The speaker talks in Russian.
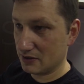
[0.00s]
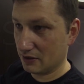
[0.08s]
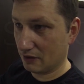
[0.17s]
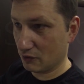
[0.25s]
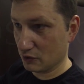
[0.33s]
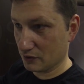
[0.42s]

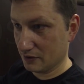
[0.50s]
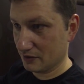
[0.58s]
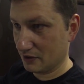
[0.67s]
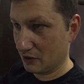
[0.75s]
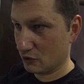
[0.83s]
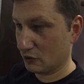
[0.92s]

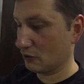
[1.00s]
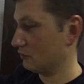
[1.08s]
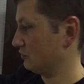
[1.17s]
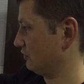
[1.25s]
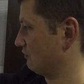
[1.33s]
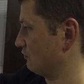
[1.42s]
стервозность. Что такое
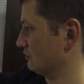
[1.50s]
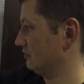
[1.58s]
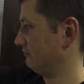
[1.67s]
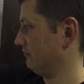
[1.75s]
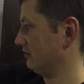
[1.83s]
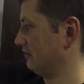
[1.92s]
А-а-а. стервозность?
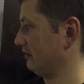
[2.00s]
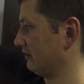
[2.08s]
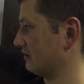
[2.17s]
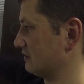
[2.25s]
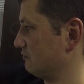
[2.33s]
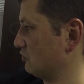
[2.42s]
Две
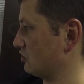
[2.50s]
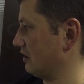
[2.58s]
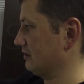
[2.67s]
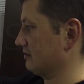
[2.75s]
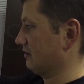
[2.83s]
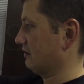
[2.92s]
энергии
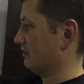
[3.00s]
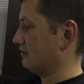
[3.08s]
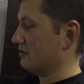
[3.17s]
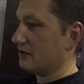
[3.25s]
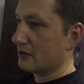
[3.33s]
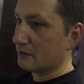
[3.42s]
смешались,
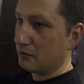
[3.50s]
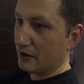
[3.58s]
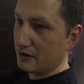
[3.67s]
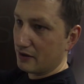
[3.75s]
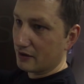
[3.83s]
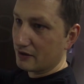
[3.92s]
нет
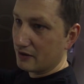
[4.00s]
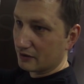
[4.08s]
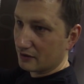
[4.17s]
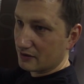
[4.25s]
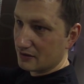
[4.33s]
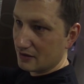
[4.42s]
барьера, нет
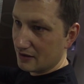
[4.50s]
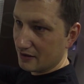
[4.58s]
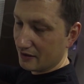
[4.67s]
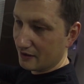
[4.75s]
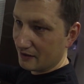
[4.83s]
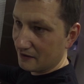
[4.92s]

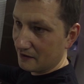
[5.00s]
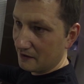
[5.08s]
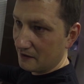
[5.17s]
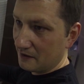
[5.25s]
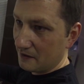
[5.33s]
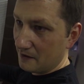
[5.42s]
разделения.
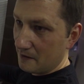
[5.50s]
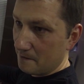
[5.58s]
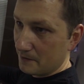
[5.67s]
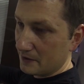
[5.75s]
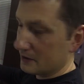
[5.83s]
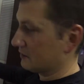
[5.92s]

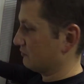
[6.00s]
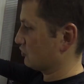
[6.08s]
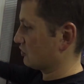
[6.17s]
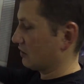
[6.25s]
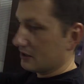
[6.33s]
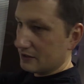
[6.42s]
Угу.
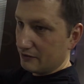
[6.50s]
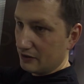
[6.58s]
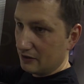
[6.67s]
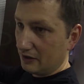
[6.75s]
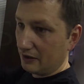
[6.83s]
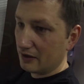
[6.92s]
Смешались две
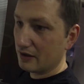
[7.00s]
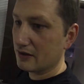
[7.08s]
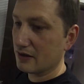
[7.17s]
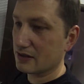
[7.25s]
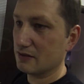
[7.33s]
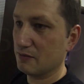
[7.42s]
энергии,
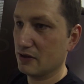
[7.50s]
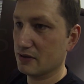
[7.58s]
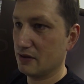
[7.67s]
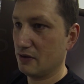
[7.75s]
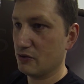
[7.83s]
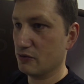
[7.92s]
я сама не
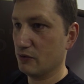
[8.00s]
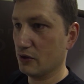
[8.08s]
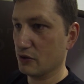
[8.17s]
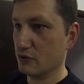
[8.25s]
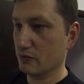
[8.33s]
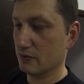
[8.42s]
знаю, чего
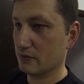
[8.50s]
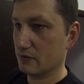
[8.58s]
хочу.